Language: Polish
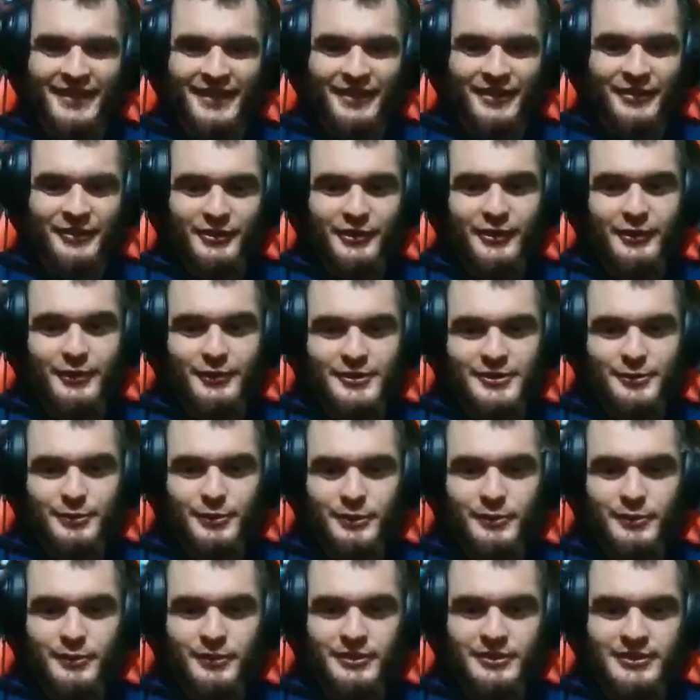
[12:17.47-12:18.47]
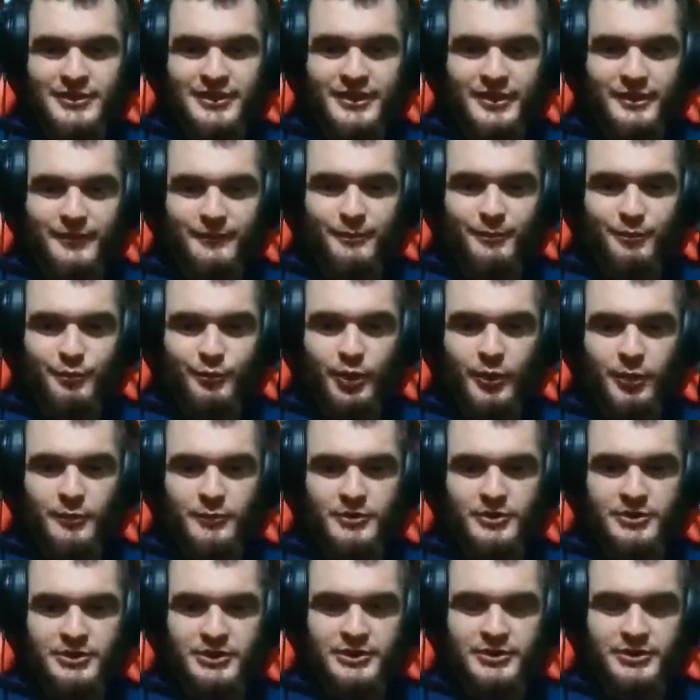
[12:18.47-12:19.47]
No, spróbujcie
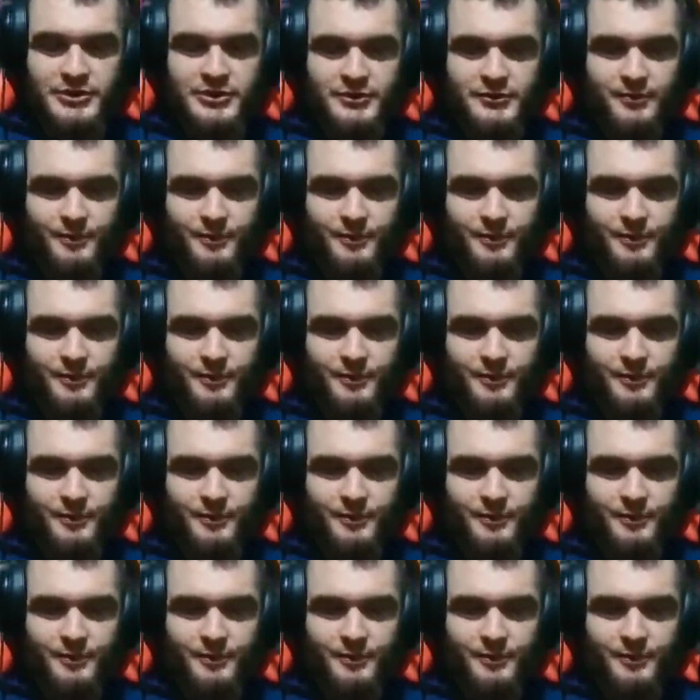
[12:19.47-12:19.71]
pomścić.